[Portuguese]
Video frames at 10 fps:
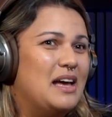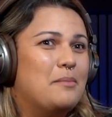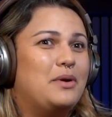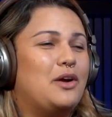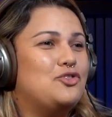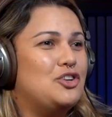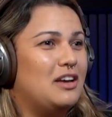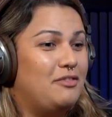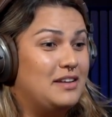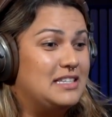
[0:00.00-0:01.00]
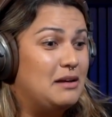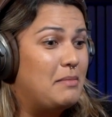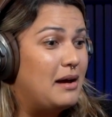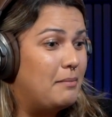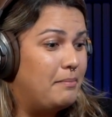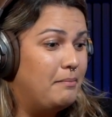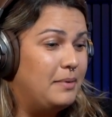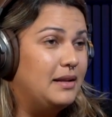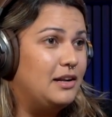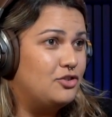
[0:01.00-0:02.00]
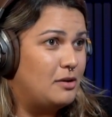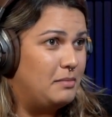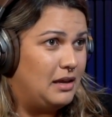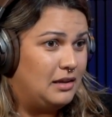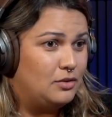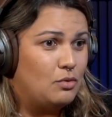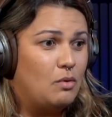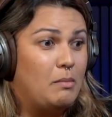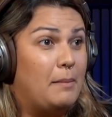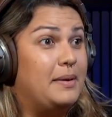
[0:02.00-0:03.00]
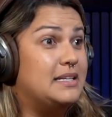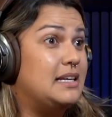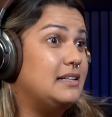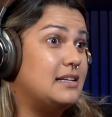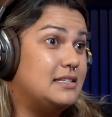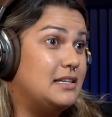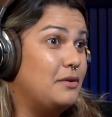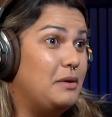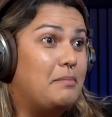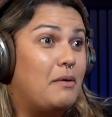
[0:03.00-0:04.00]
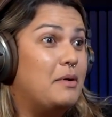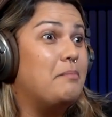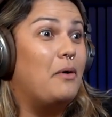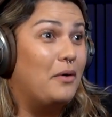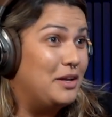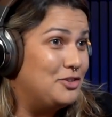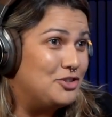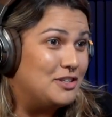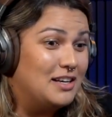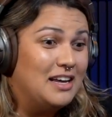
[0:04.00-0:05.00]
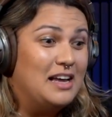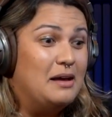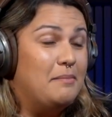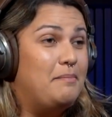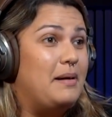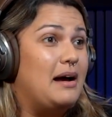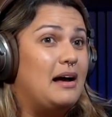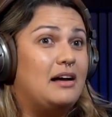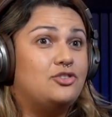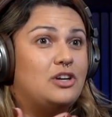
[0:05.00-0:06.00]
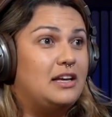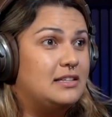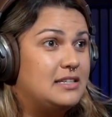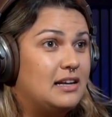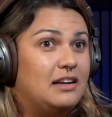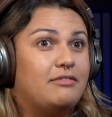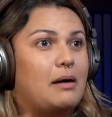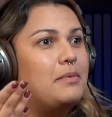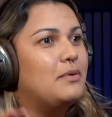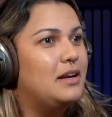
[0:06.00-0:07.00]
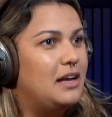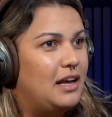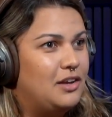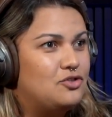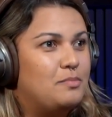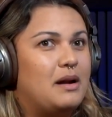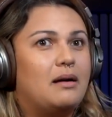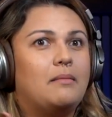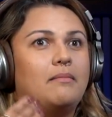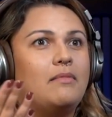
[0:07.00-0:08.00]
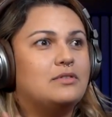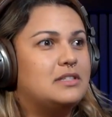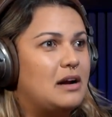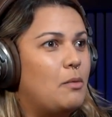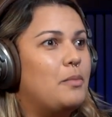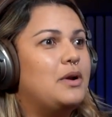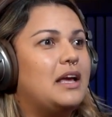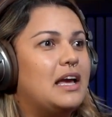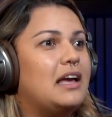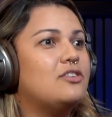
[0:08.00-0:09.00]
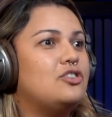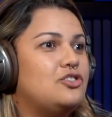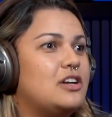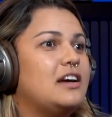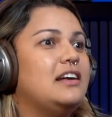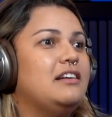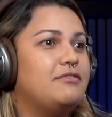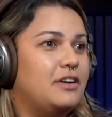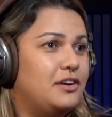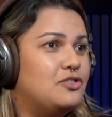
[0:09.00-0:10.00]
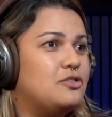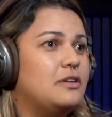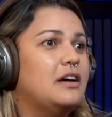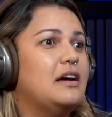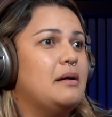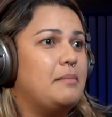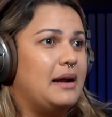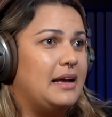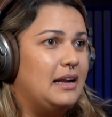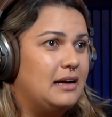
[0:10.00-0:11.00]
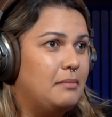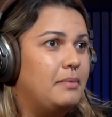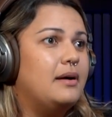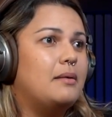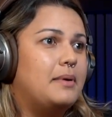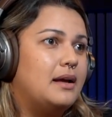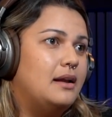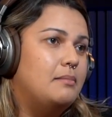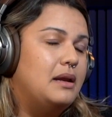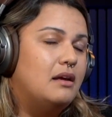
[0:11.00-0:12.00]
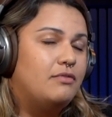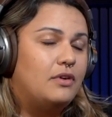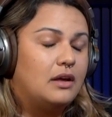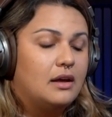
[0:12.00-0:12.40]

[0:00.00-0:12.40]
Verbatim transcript: porque eu tinha que fazer uma, um planejamento, uma apresentação em PowerPoint para a agência levar para o cliente, para mostrar o porquê que a gente era relevante para aquela campanha, para aquele briefing.